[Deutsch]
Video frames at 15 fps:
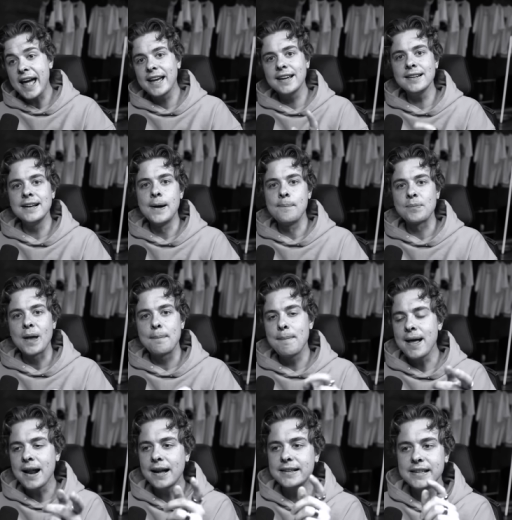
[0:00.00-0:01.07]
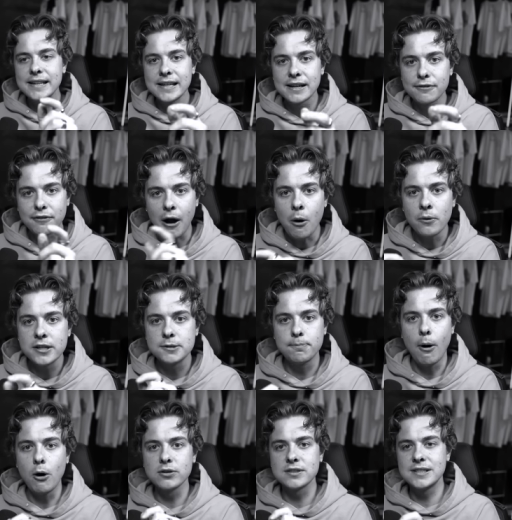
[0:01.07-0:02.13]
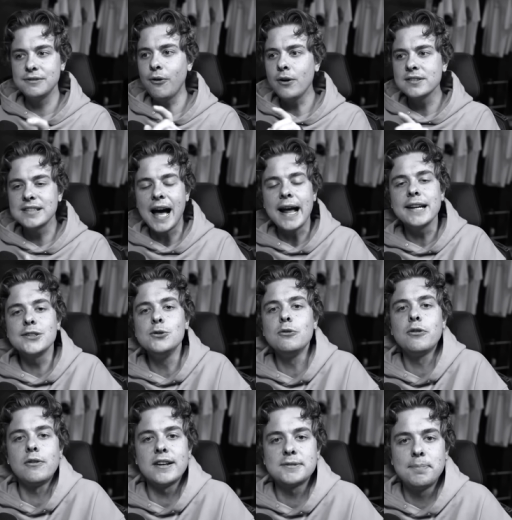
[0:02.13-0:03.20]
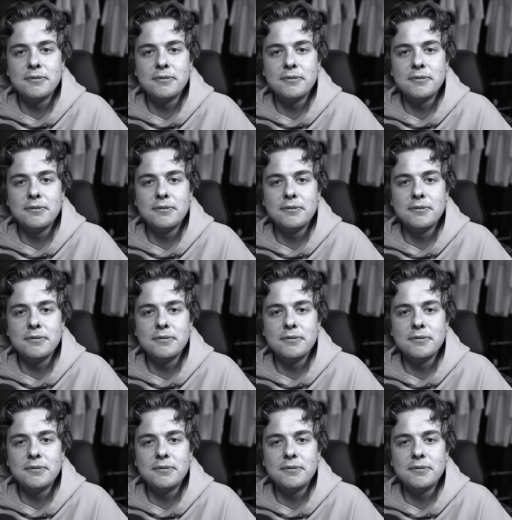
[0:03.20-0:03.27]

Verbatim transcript: ey, Männer, die ihre Frau nicht postet, die wollen sie eigentlich nur vor was